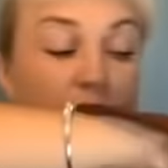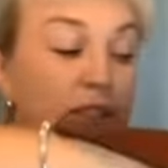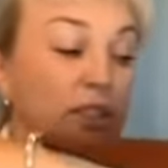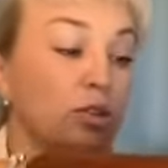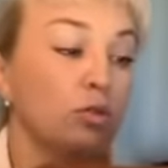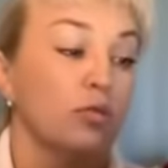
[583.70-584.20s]

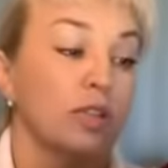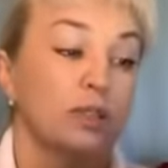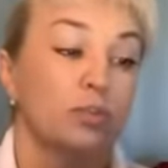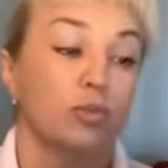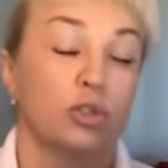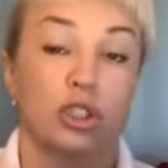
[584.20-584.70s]
если у вас
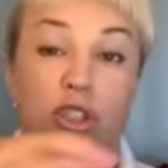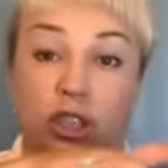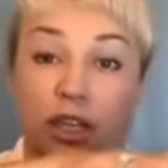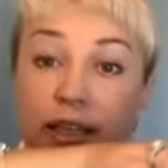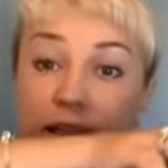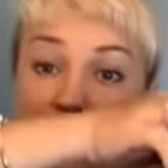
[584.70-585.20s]
будет
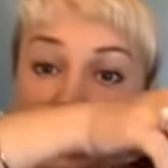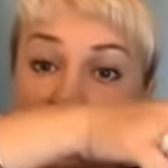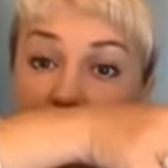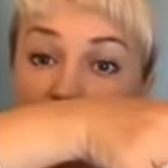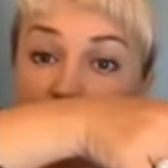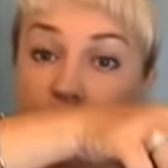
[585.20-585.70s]
желание
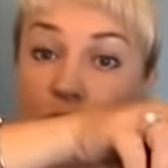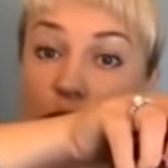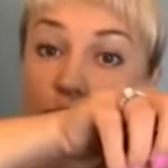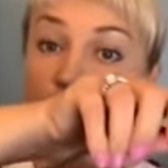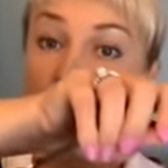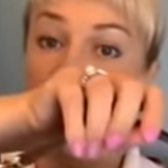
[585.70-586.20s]
носить ее
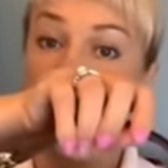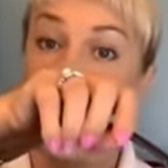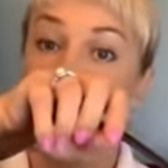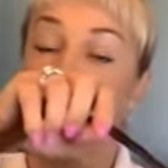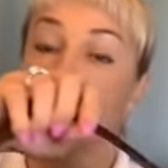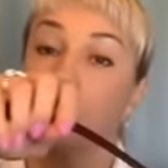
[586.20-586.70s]
вот так.
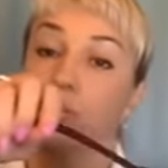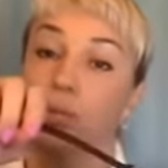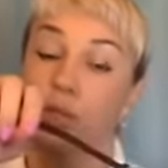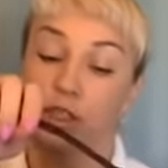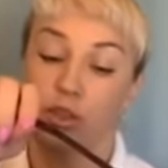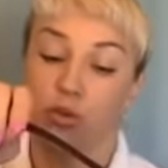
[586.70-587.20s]
Вот у кого
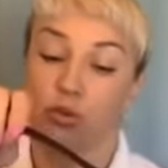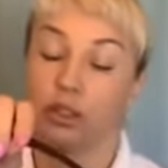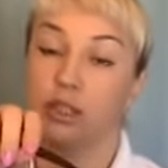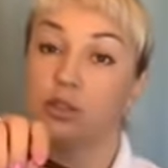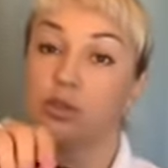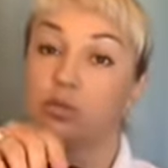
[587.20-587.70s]
была
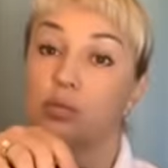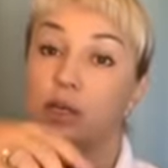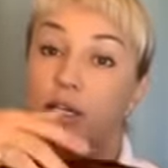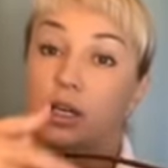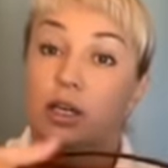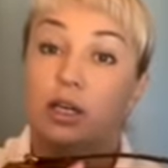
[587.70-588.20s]
черная сумка.
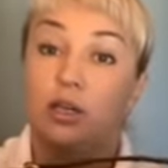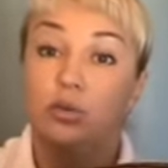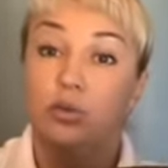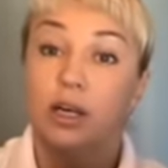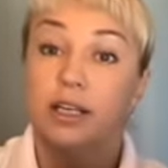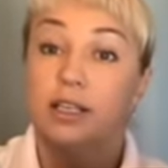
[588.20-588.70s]

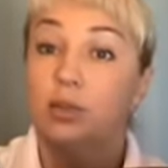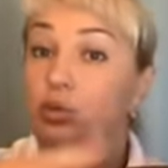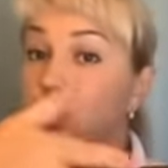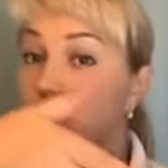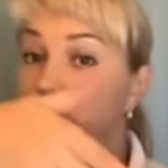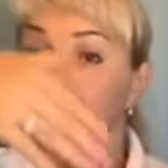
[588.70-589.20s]
Но они
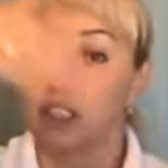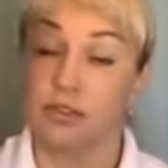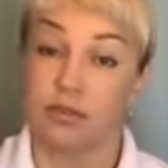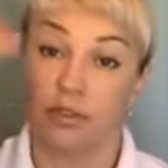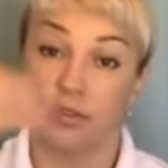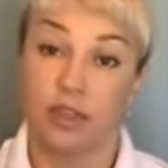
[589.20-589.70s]
точно так же
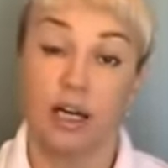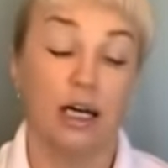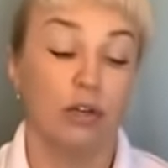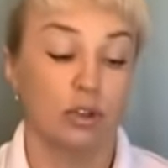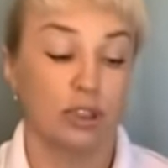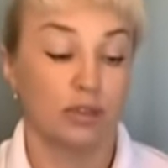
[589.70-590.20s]

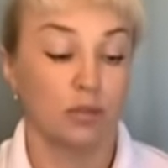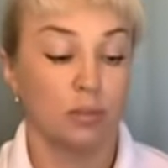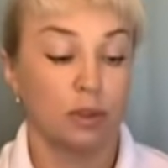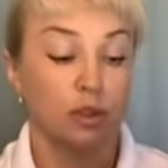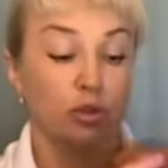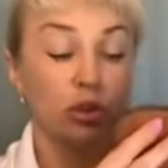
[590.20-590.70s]
выдвигаются. И вот по
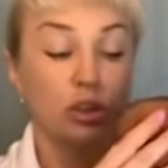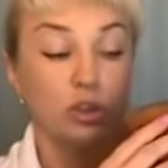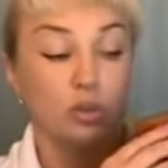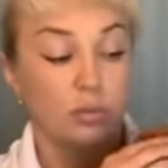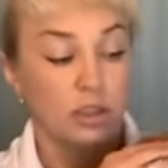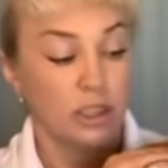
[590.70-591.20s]
черной
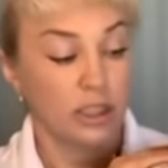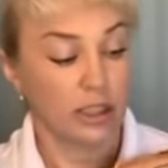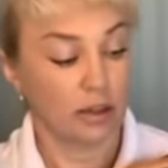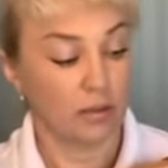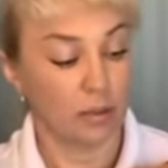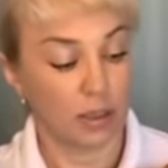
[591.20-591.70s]
сумочке я
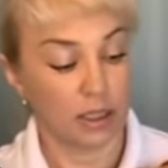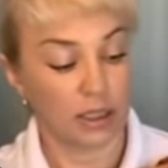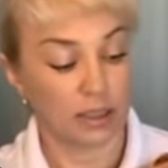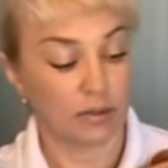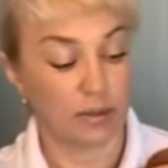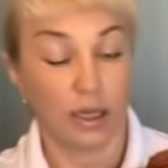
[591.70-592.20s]
вам
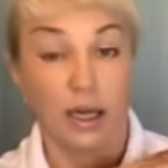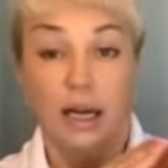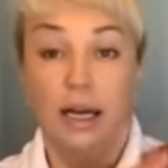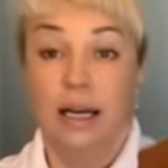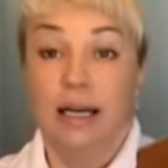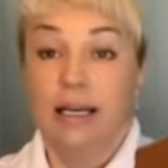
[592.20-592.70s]
показывала.
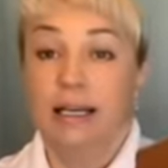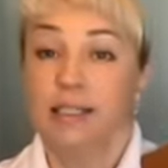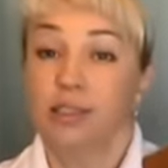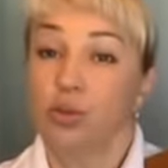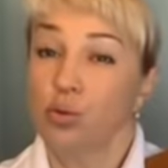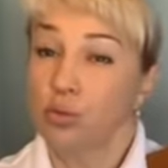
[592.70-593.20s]
Эти
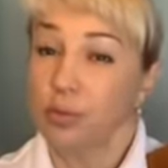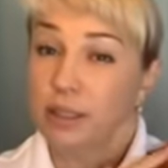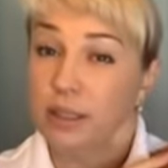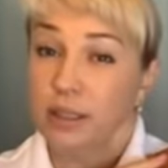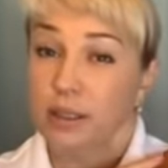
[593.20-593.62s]
сумки